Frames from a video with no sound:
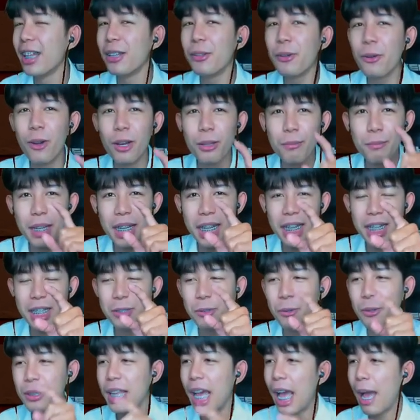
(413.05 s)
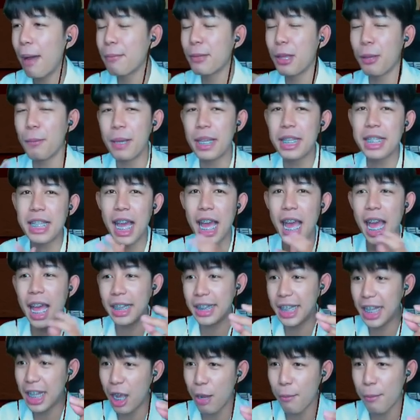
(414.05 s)
ทุกคนไม่เคยดูนะครับ เดี๋ยวพี่จะ
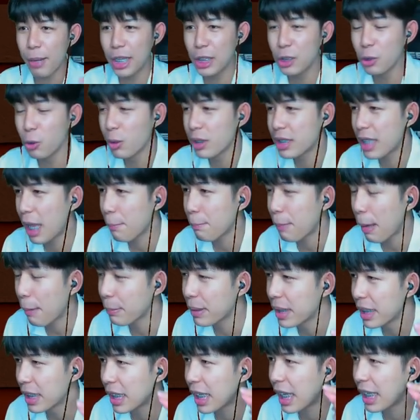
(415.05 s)
เด้งเอามาให้ดูสักแป๊บหนึ่งแล้วกั